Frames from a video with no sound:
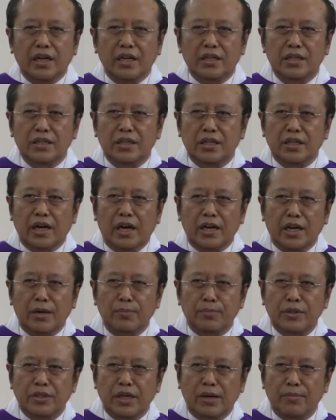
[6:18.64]
tadi tidak
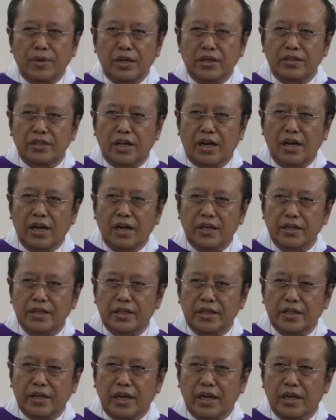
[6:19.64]
akan bisa mengejar
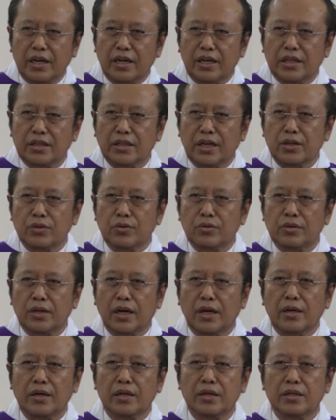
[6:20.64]
lagi karena kita
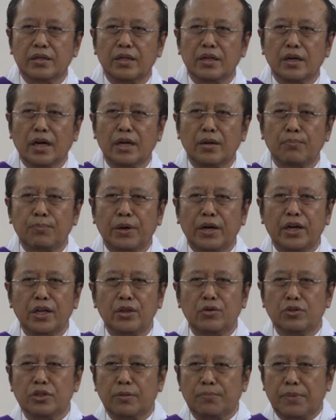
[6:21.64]
sudah dengan
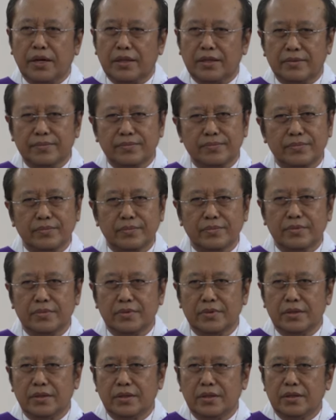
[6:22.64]
begitu cepat.
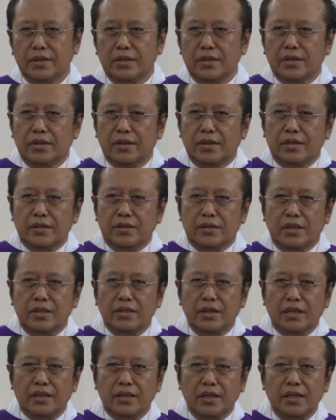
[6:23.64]

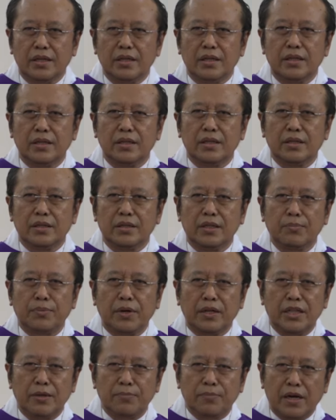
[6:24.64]
Ternyata
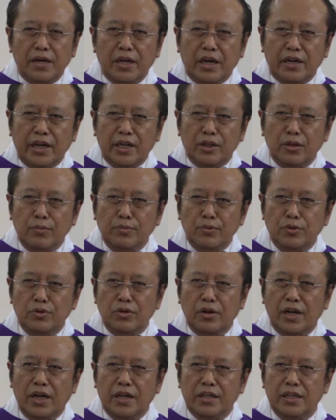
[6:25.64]
tiba-tiba kakek itu
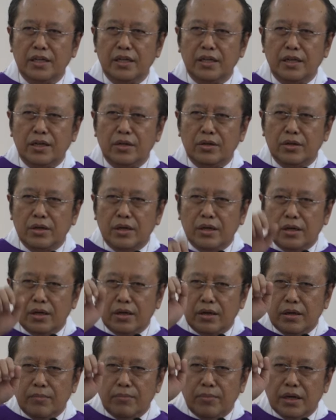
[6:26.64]
muncul lagi
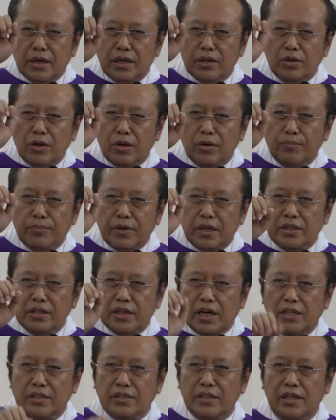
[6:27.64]
menggedor ke
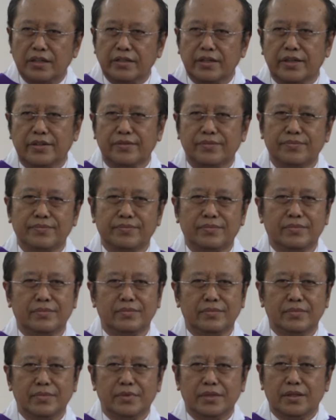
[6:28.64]
kacanya.
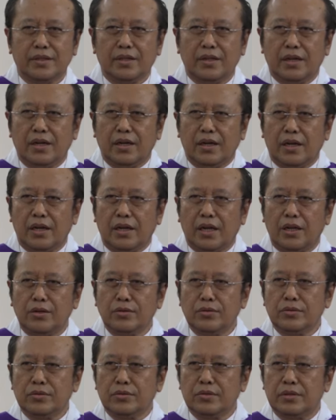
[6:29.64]

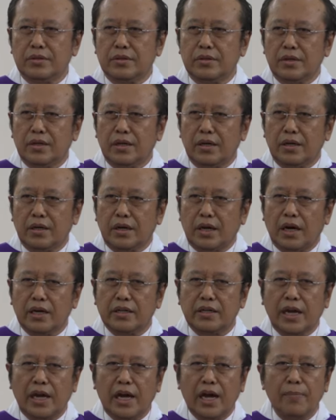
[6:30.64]
Lalu
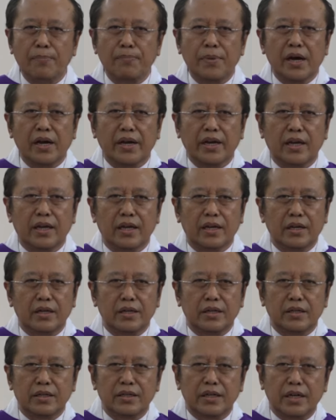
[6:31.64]
ada apa kek?
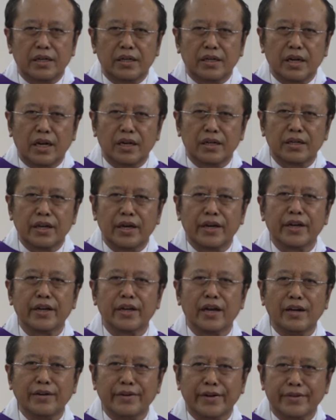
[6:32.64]
Dia dengan
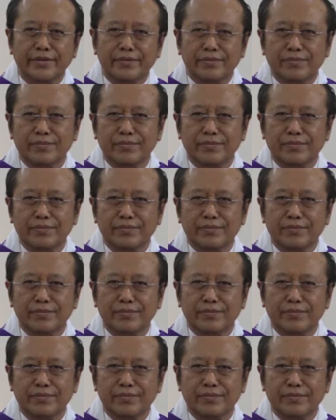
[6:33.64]
keheranan.